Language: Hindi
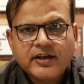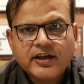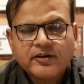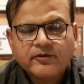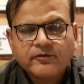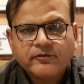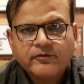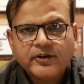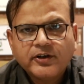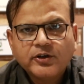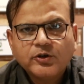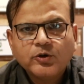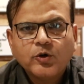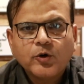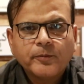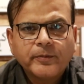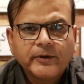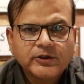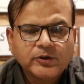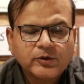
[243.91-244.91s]
एक विंडो
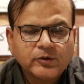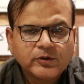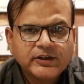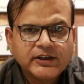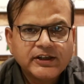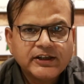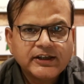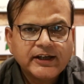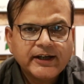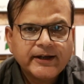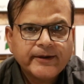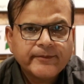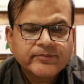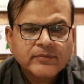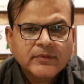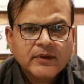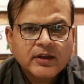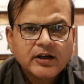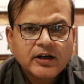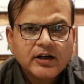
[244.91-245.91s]
ओपन हो रही
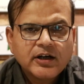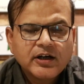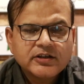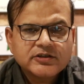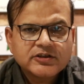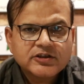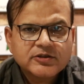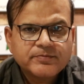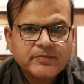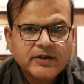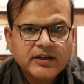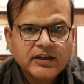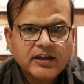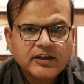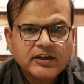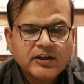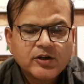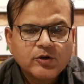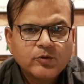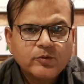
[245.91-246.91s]
है जिसमें कि
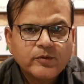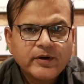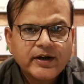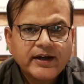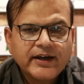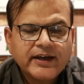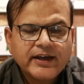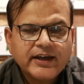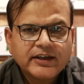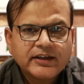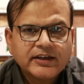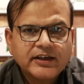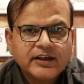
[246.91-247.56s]
ये हुआ है